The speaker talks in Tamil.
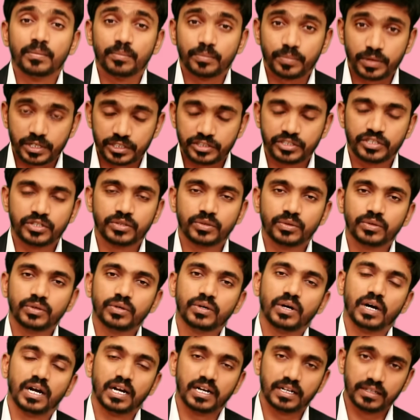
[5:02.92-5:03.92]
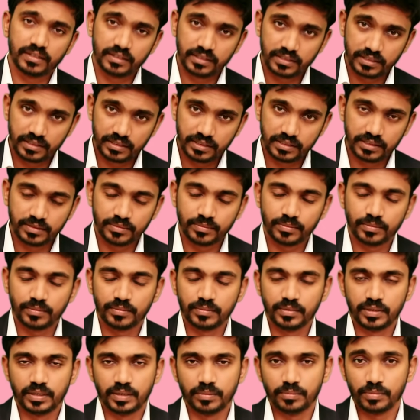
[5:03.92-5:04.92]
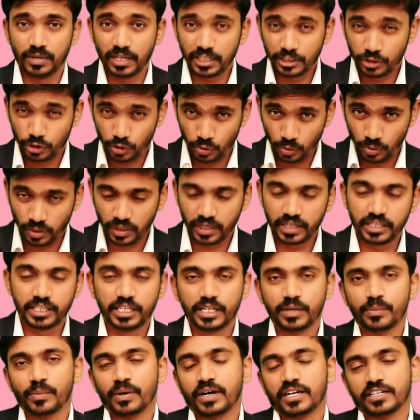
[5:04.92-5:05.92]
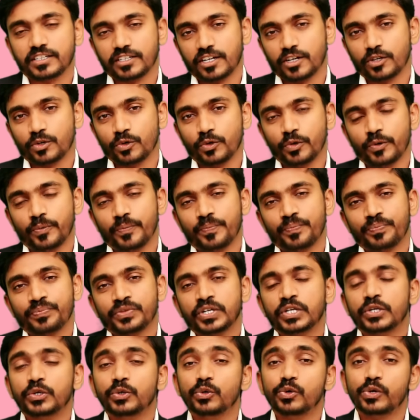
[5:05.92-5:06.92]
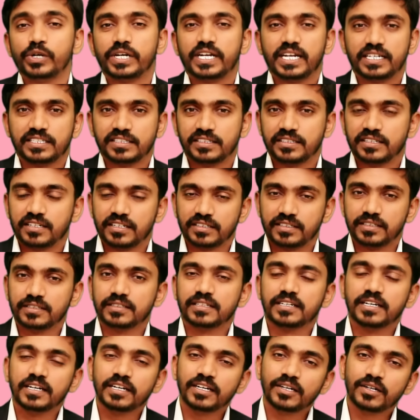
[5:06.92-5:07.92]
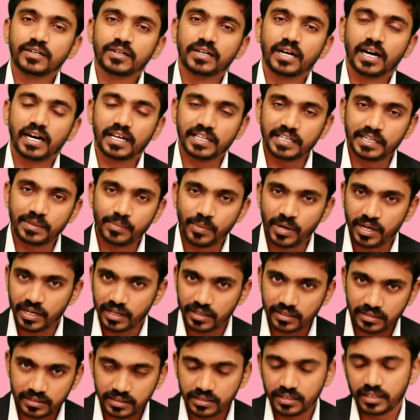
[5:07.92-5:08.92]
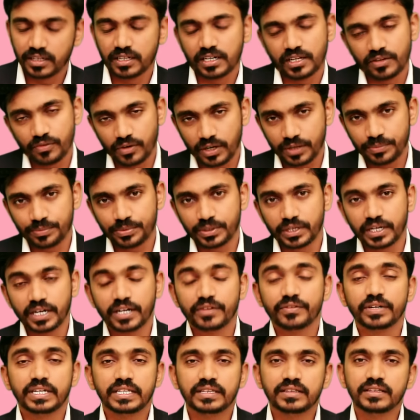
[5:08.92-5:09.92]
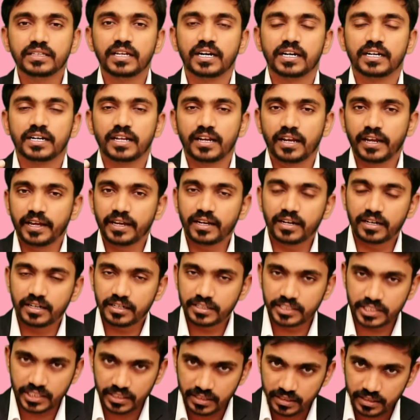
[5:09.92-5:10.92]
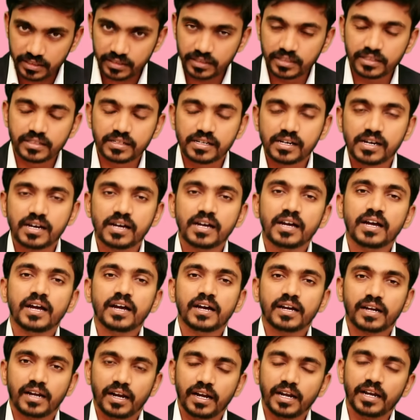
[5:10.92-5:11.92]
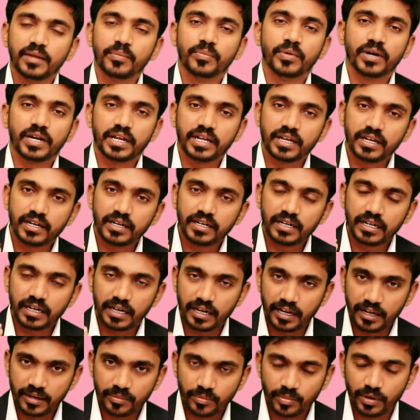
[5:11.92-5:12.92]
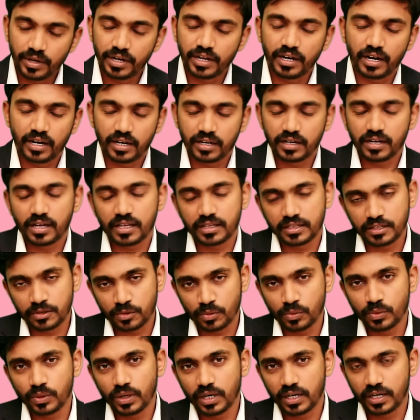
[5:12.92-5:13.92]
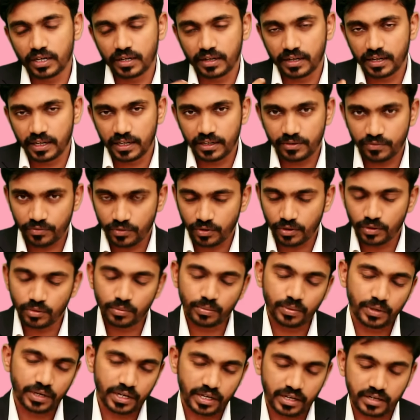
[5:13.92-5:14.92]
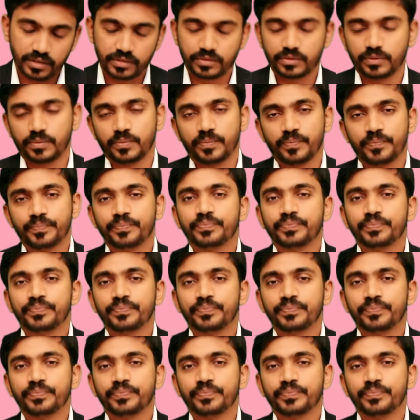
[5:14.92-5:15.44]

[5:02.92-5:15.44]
ப்ரெஷரோ அல்லது ப்ளட் சுகர் அதிகமாக இருந்தாலும் யூரிக் ஆசிட் ரத்தத்தில் அதிகமாக இருக்கிறதுக்கு நிறைய வாய்ப்பு இருக்குது எனவே இந்த அண்டர்லைன் கண்டிஷன் இருந்ததுன்னா கண்டிப்பாக நீங்கள் ட்ரீட் பண்ணி ஆகணும் அதற்குண்டான டயட் ஃபாலோ பண்ணி ஆகணும்